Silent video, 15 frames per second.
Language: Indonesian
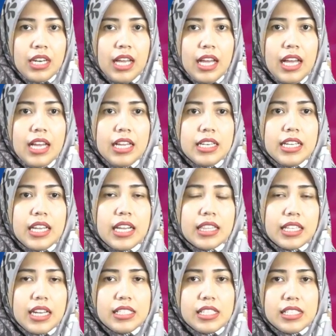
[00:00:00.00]
Nah,
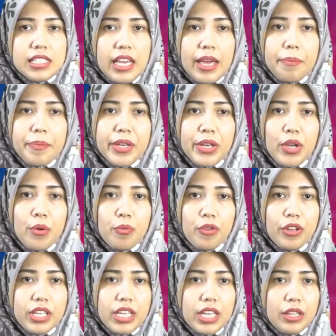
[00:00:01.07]
dari transisi
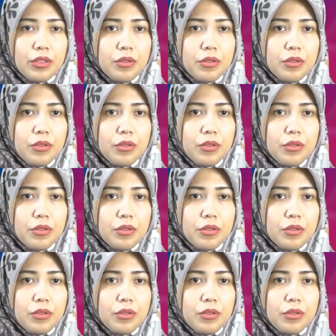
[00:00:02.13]
epidemiologi